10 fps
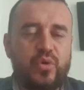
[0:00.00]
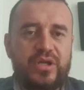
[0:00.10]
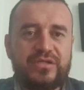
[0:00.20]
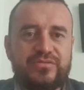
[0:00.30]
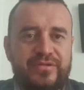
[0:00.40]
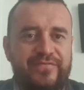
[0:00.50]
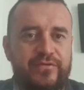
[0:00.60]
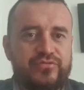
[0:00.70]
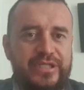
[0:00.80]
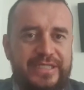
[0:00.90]
toda la zona
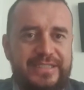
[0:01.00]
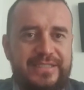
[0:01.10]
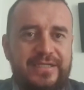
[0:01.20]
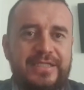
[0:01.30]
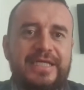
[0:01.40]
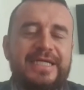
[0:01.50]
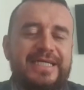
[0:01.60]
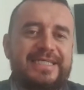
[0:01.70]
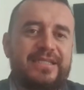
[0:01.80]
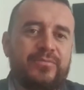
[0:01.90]
fronteriza
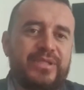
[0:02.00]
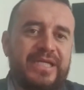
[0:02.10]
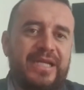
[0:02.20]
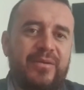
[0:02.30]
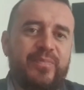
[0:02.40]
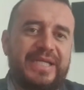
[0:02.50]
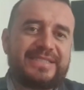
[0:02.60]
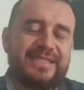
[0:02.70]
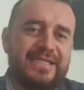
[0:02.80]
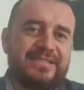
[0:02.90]
y también la
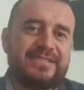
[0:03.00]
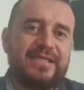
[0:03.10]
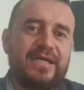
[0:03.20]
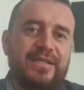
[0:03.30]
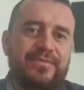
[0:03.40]
presencia